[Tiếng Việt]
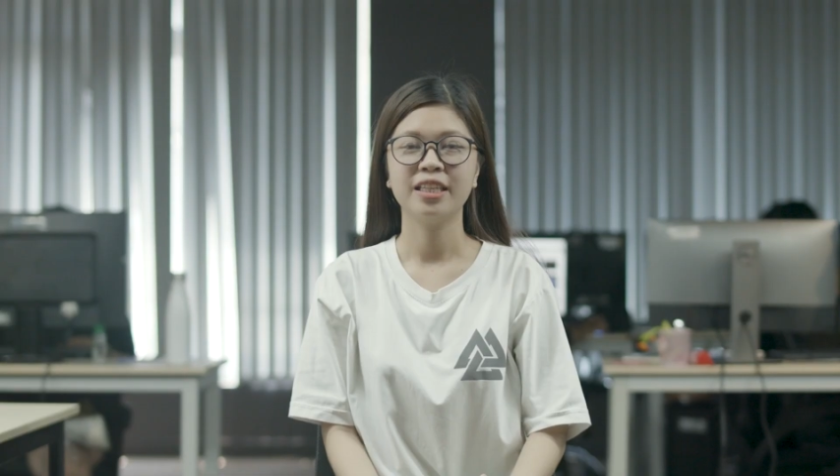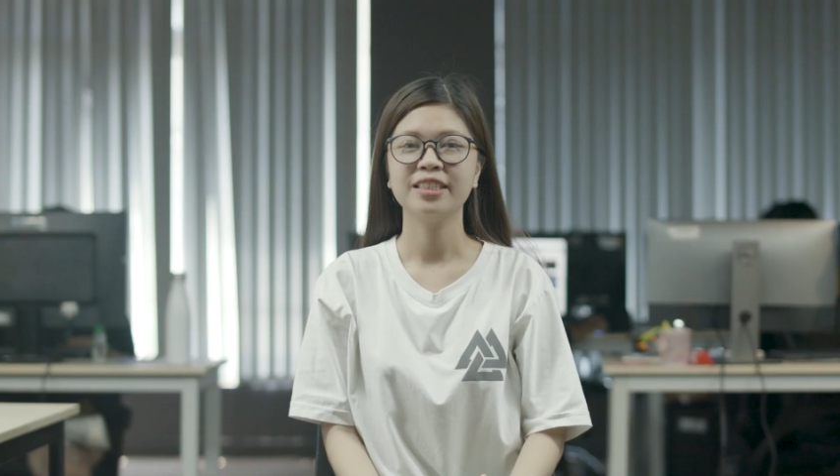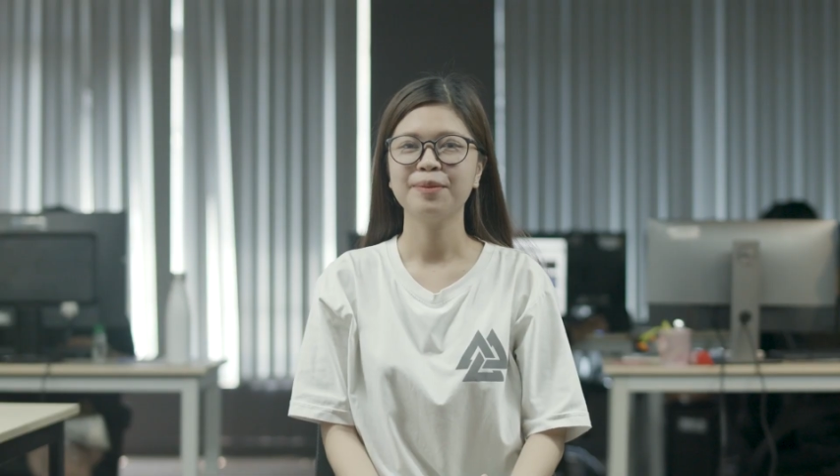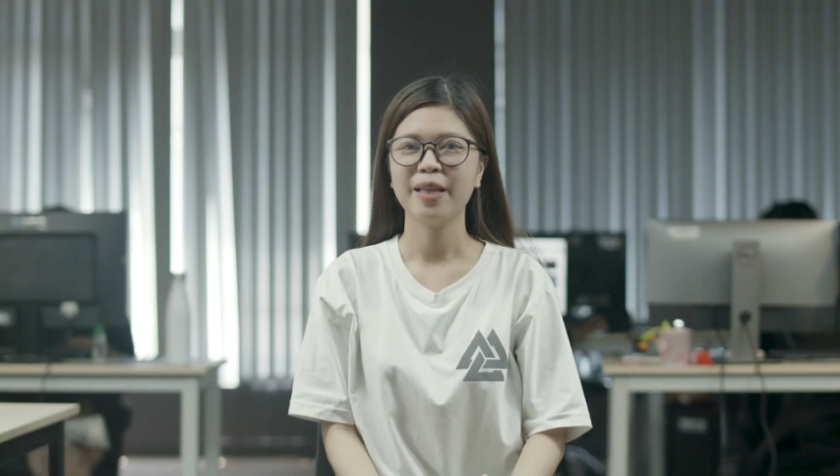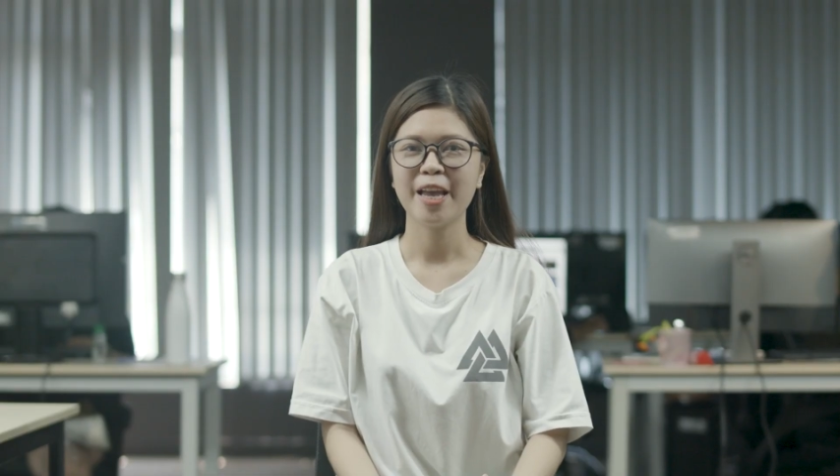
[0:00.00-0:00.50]
Tin
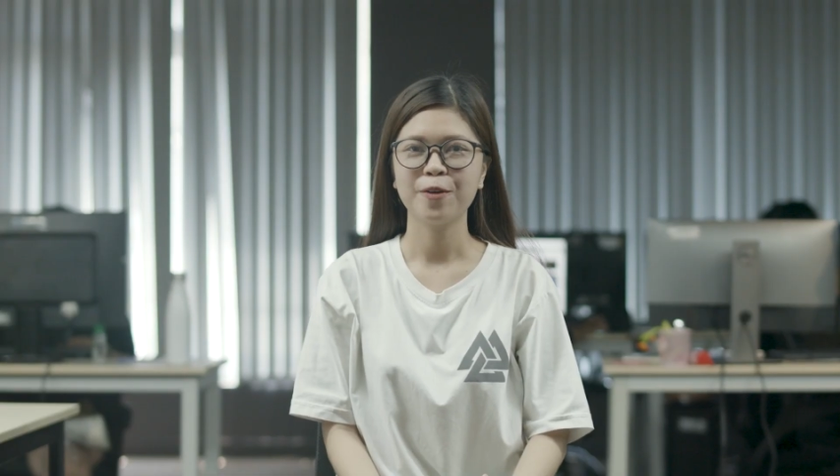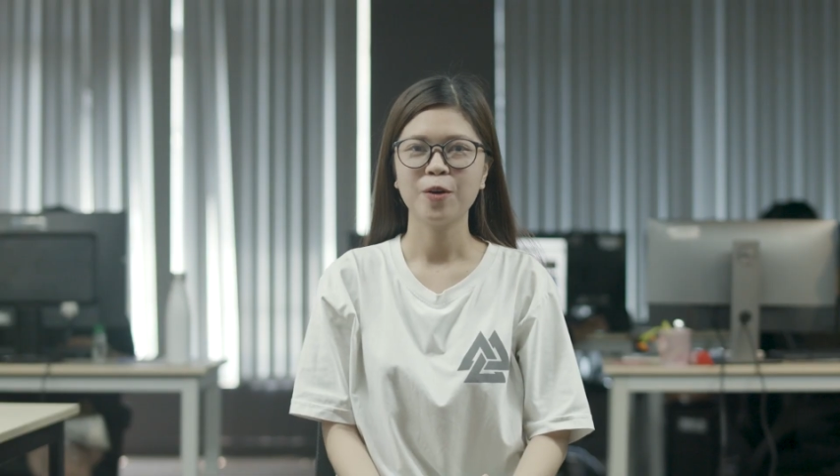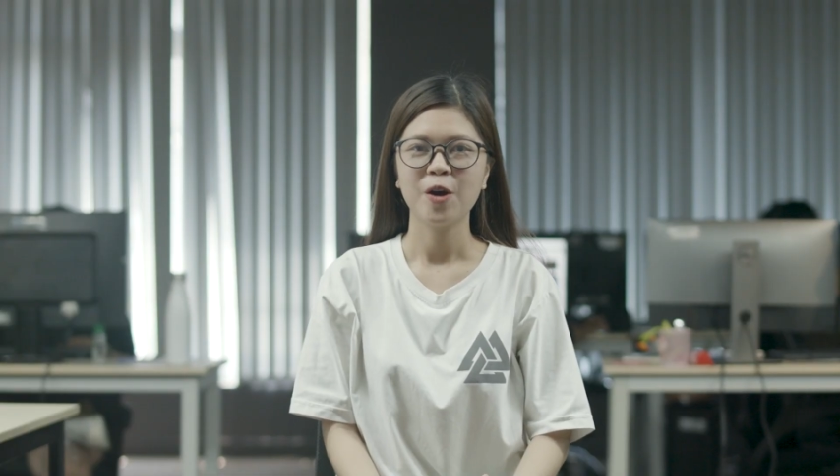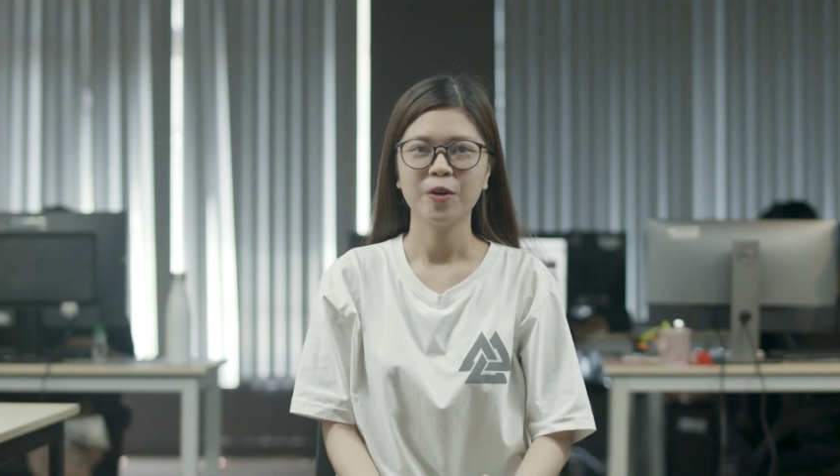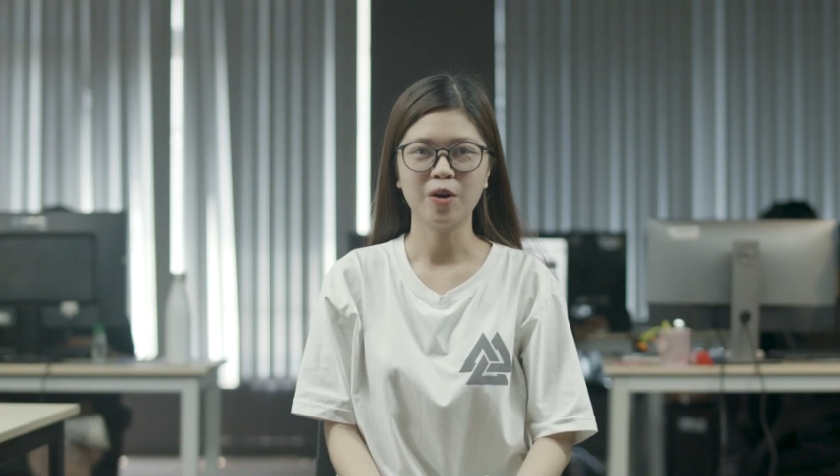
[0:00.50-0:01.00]
tiếp theo,
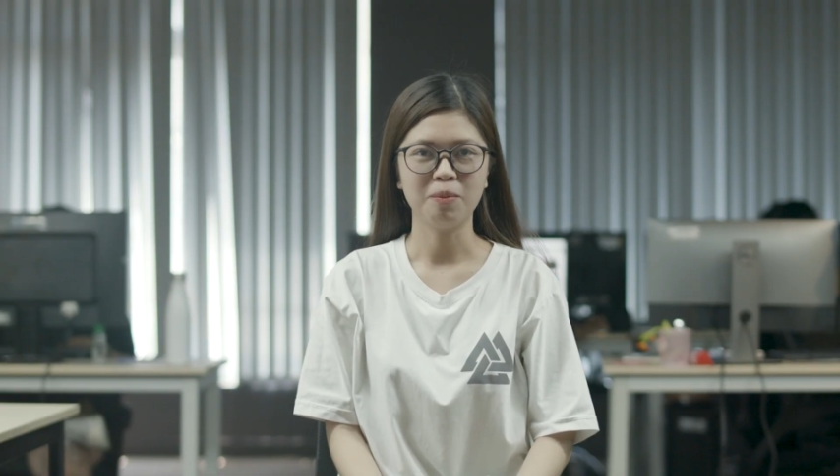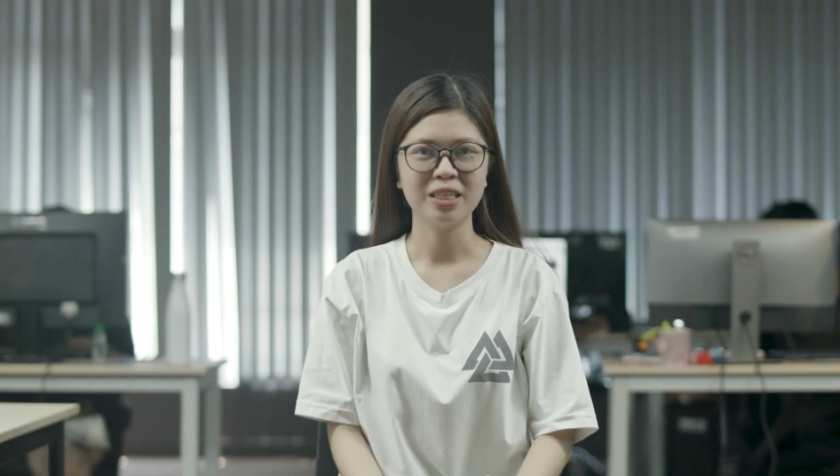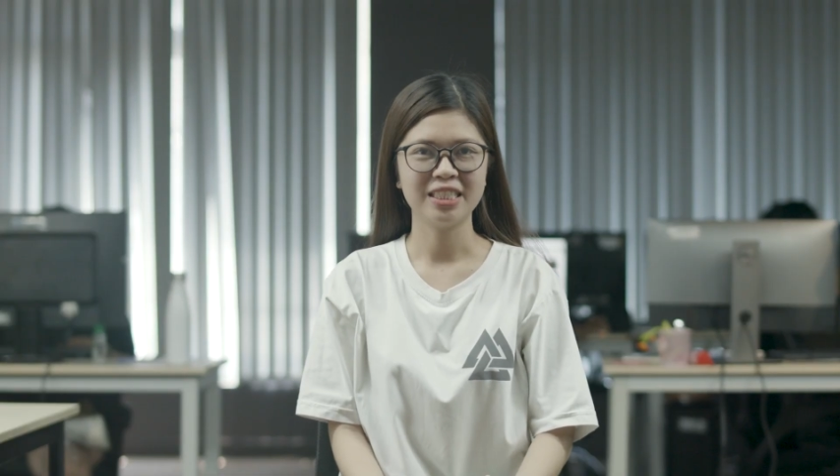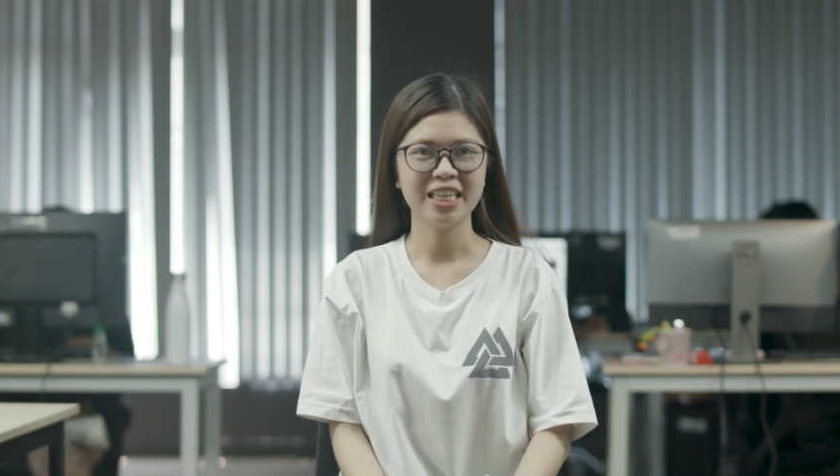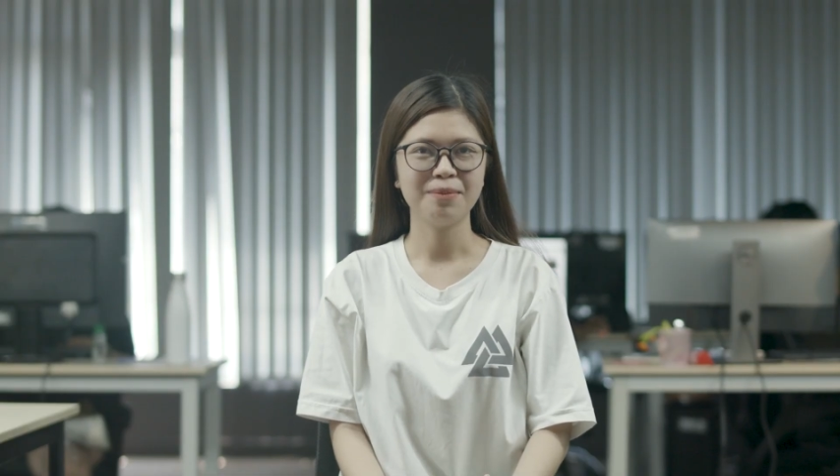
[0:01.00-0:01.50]
Độ
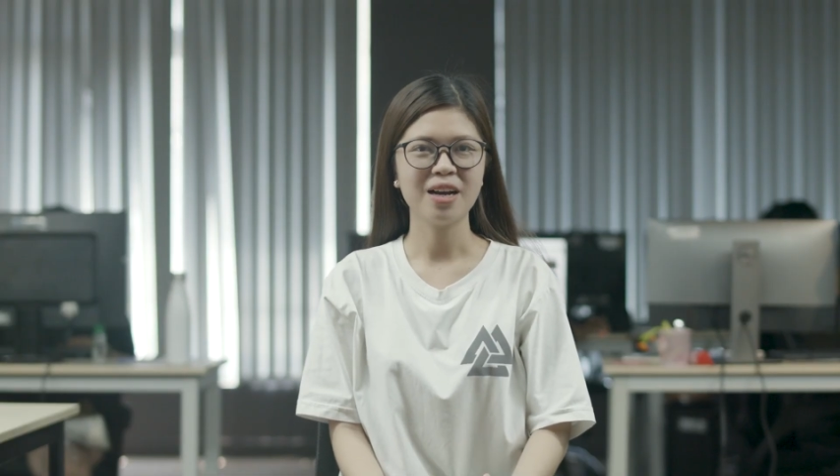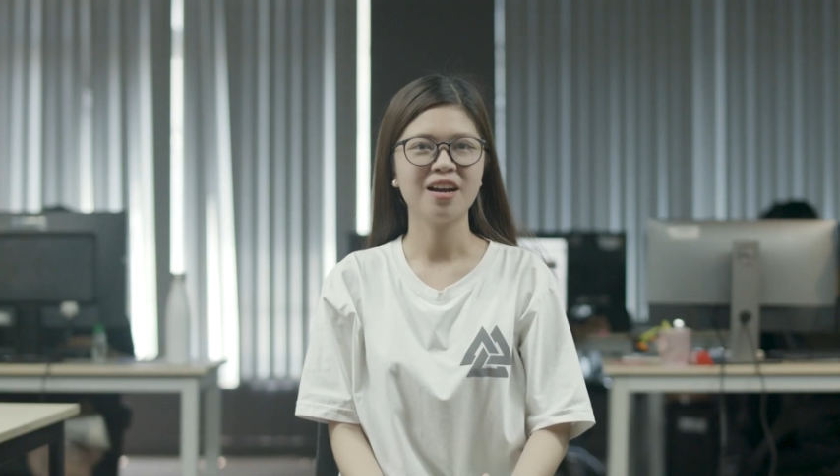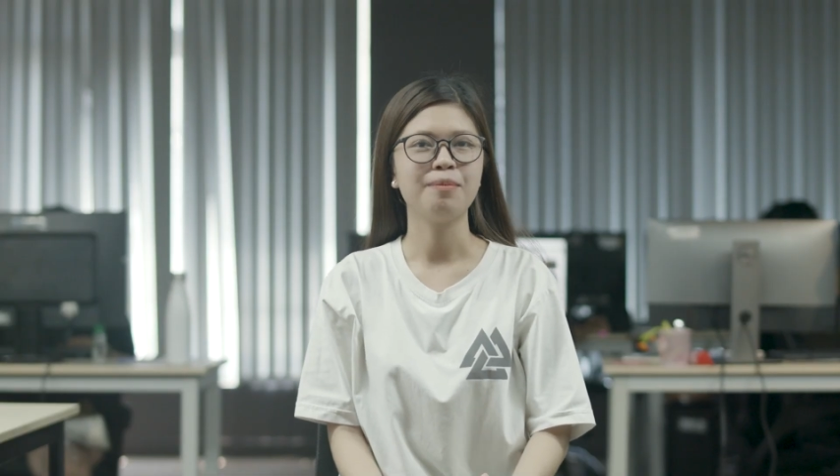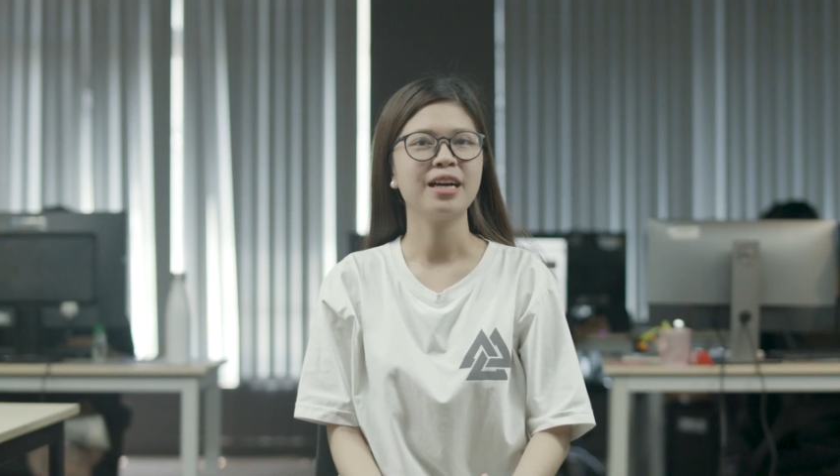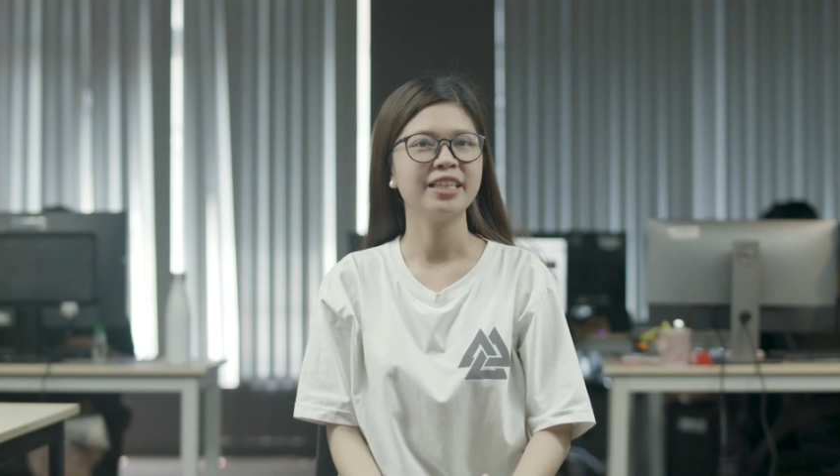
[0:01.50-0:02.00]
Misi bất
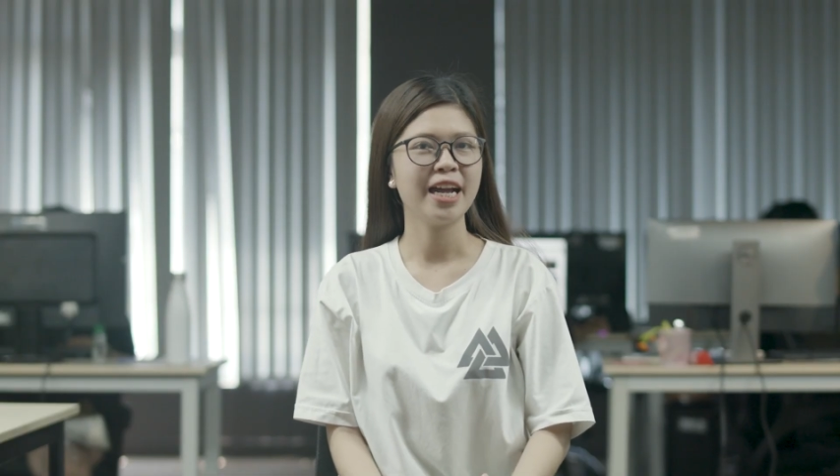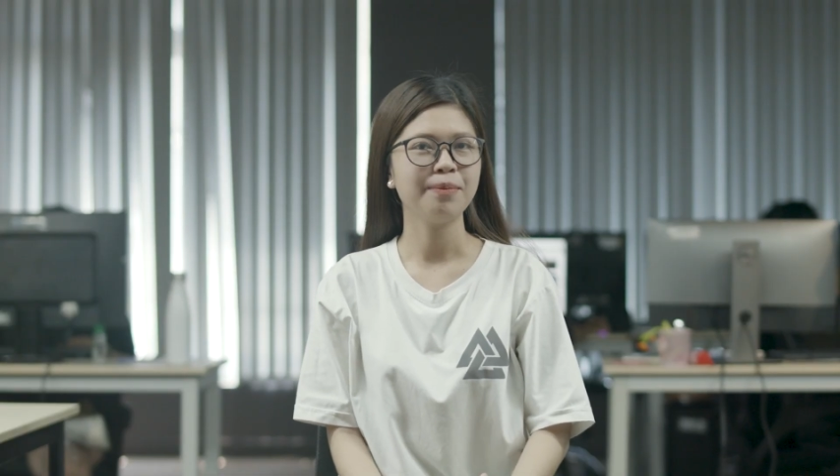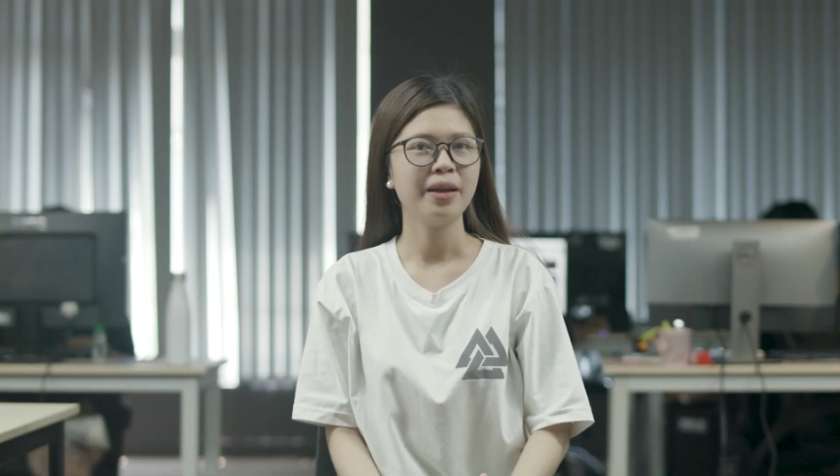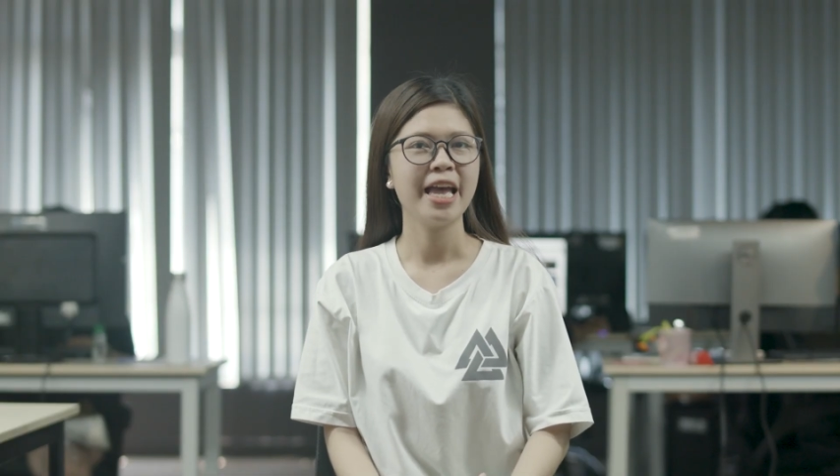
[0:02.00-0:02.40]
ngờ bắn rap,